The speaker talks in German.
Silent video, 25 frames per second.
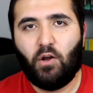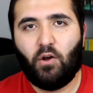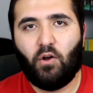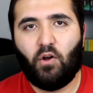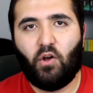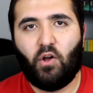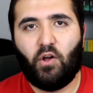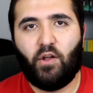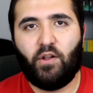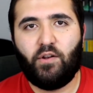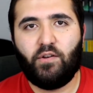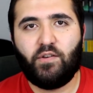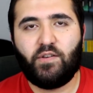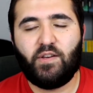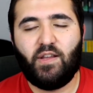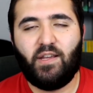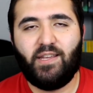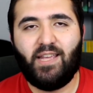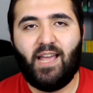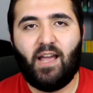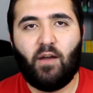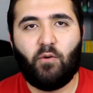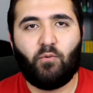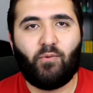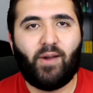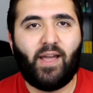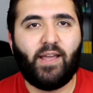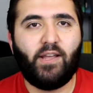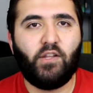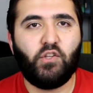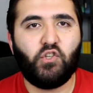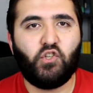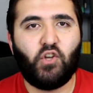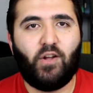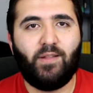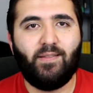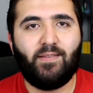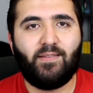Und äh, ja,
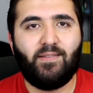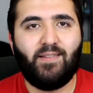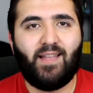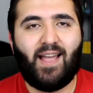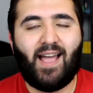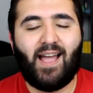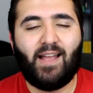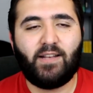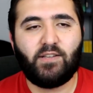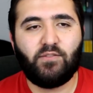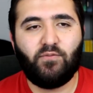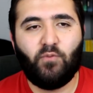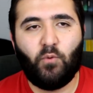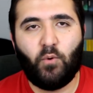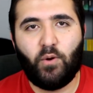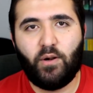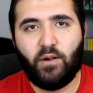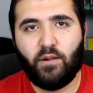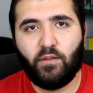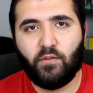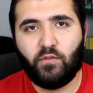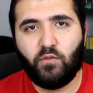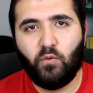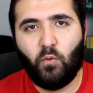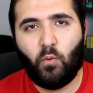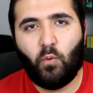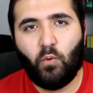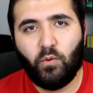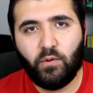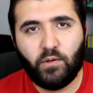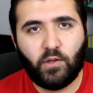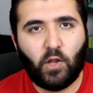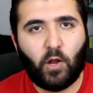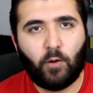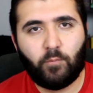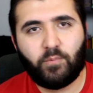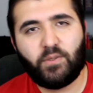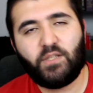Ryan Johnson hat wohl so
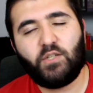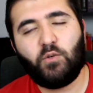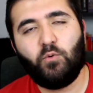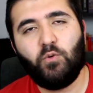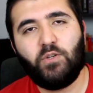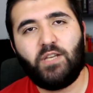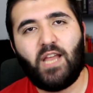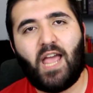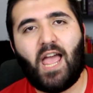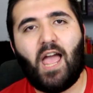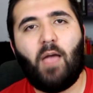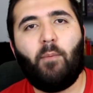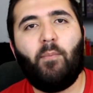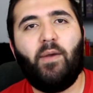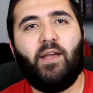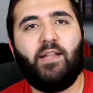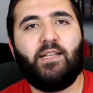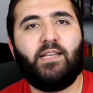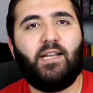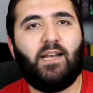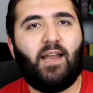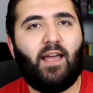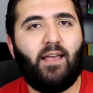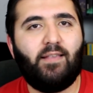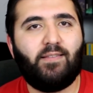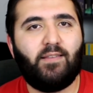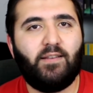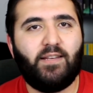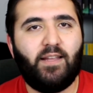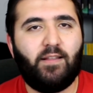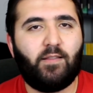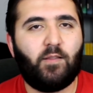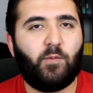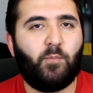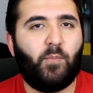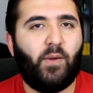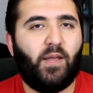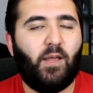unglaublich gute Arbeit geleistet
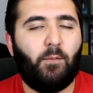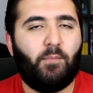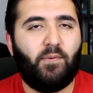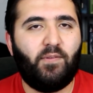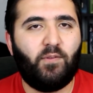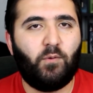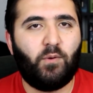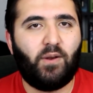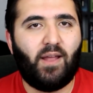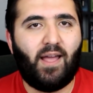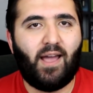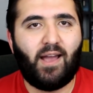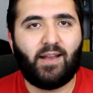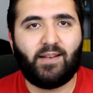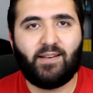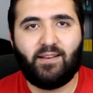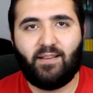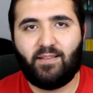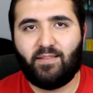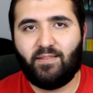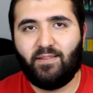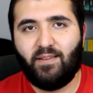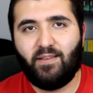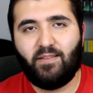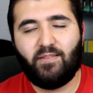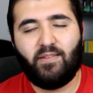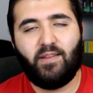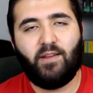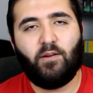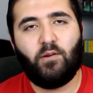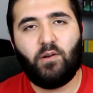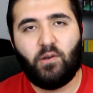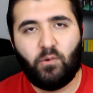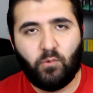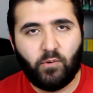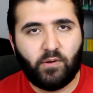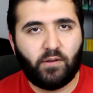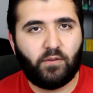jetzt bei Episode 8, dass Disney
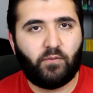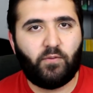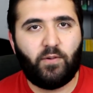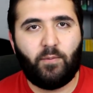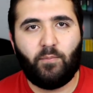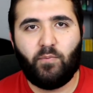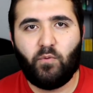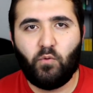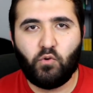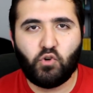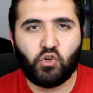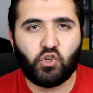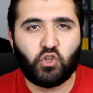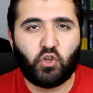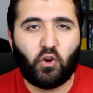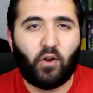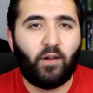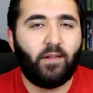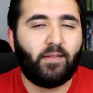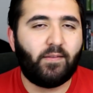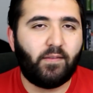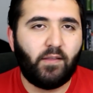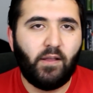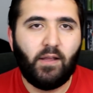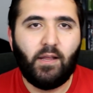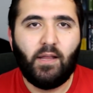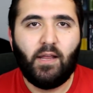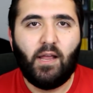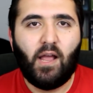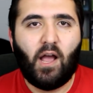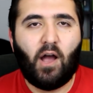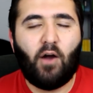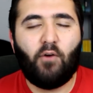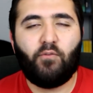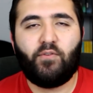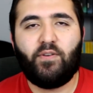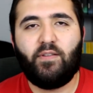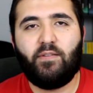und Lucasfilm so stolz
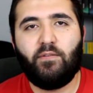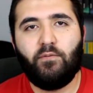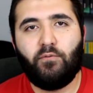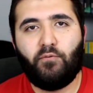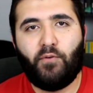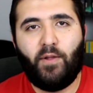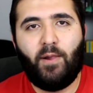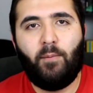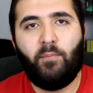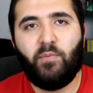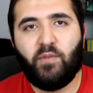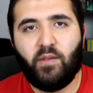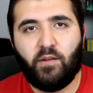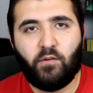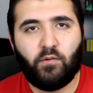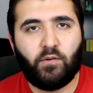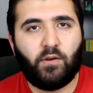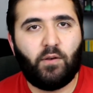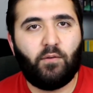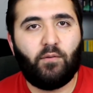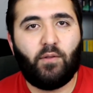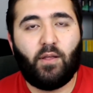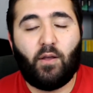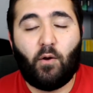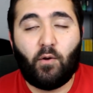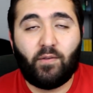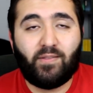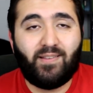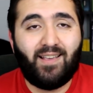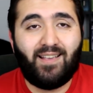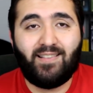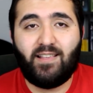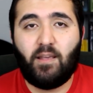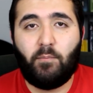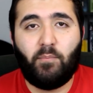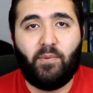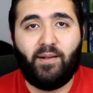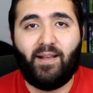auf diesen Film sind und auch
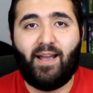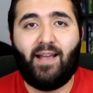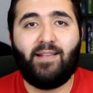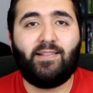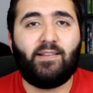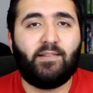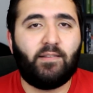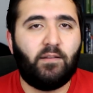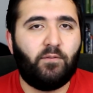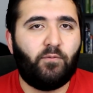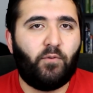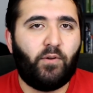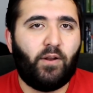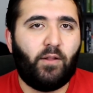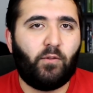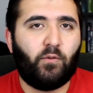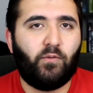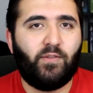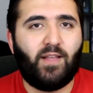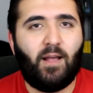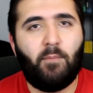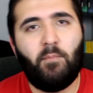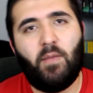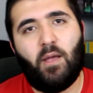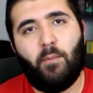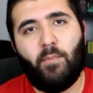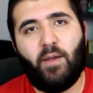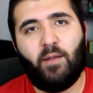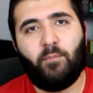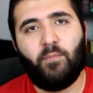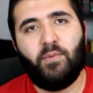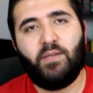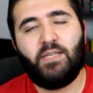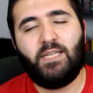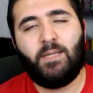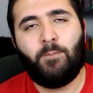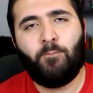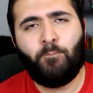sehr, sehr begeistert sind von der Zusammenarbeit
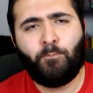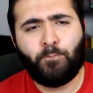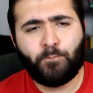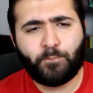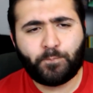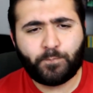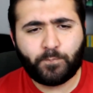mit ihm,